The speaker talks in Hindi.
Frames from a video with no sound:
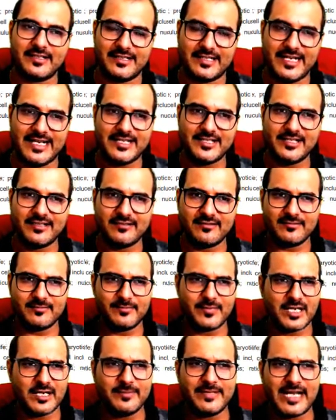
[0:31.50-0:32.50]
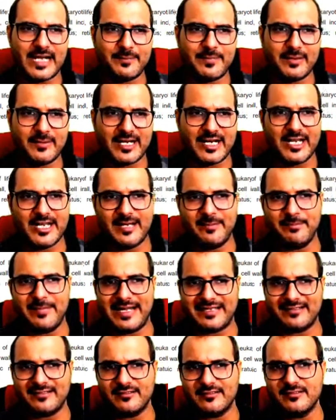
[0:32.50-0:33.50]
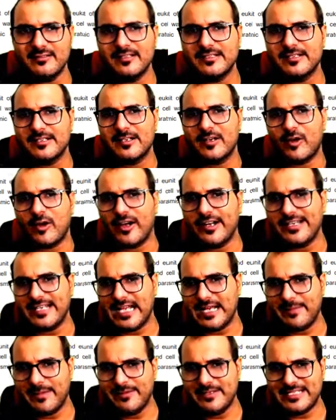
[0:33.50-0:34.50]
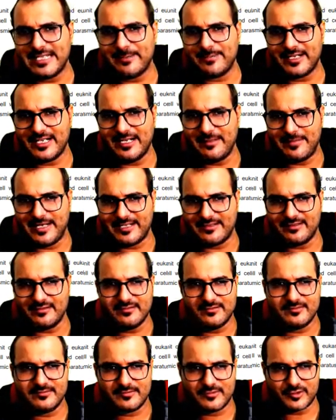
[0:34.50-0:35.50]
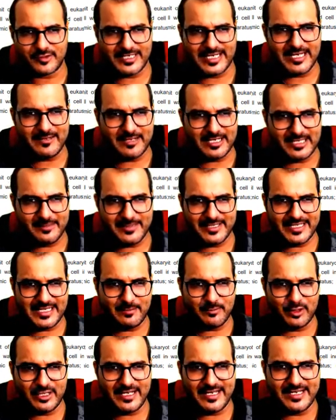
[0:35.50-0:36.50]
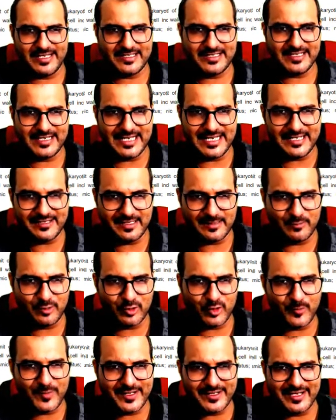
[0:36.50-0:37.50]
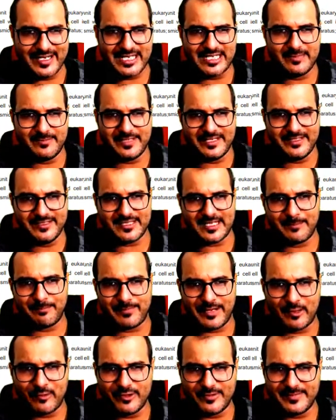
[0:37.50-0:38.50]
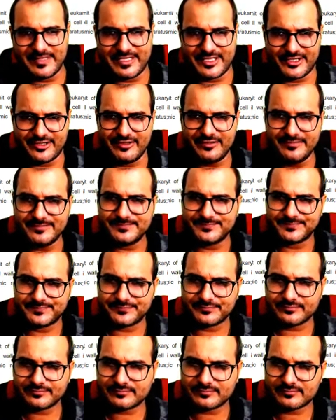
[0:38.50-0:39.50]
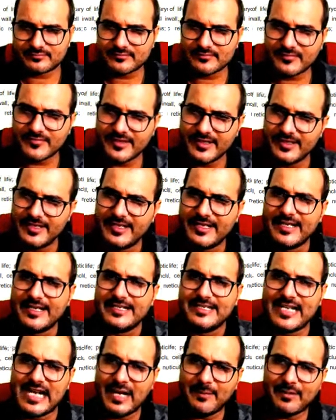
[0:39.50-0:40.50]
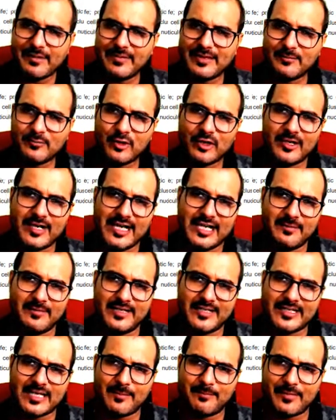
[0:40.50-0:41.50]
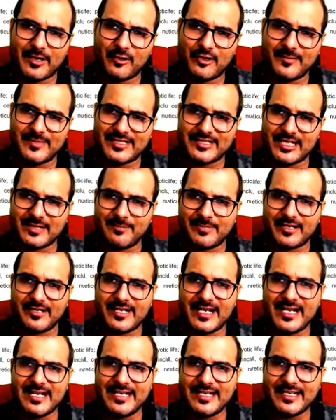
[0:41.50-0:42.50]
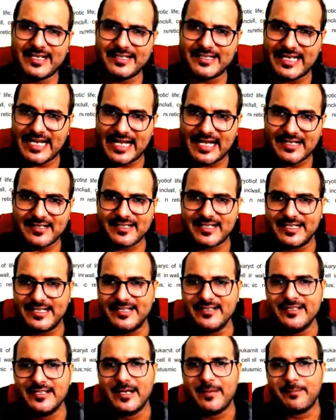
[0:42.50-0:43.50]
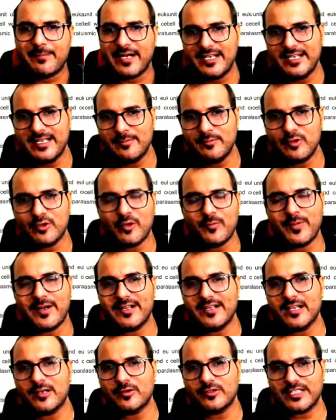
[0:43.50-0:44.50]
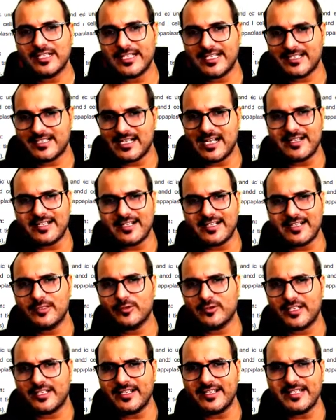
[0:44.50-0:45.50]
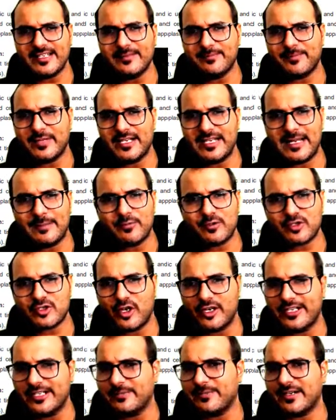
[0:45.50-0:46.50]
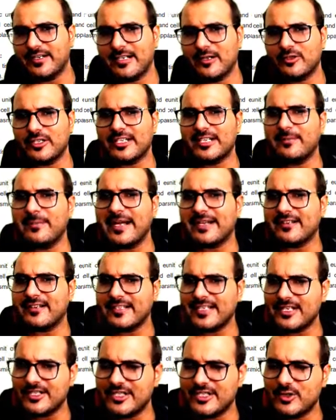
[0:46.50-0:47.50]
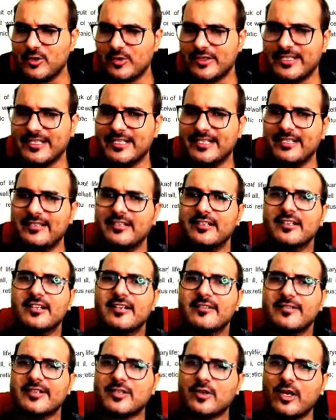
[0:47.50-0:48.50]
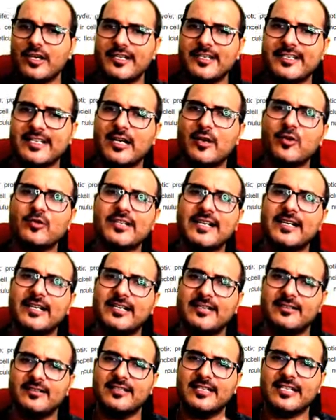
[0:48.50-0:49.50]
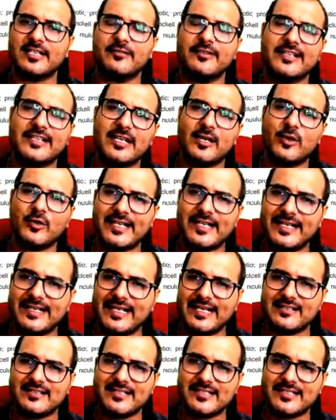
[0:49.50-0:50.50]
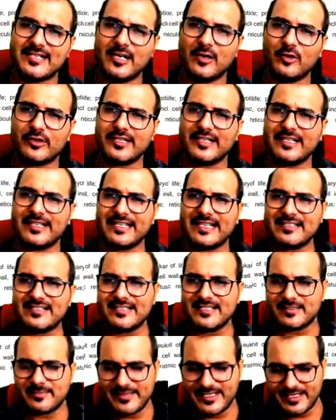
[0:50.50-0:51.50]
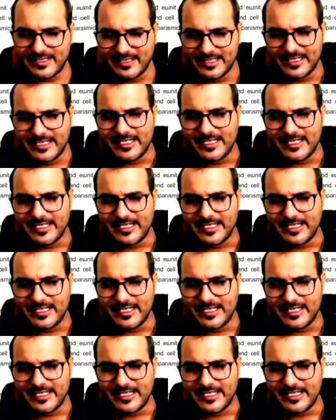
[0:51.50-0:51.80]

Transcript: नेचर मतलब यहाँ पे हमारा है मैटर और यहाँ पे भी चैप्टर है मैटर तो नए वाले में क्या बोला है कि हम लोग को पढ़ना है एलिमेंट कंपाउंड मिक्सचर यहाँ पे भी हमको एलिमेंट कंपाउंड मिक्सचर पढ़ना है लेकिन ध्यान रहे पहले हम लोग को पढ़ना होता था स्टार्ट ऐसे होता था कि पहले आपको सॉलिड पढ़ना होता था मैटर क्या चीज़ होती है फिर सॉलिड क्या होता है लिक्विड क्या होता है गैसेज क्या होता है कैसे इसमें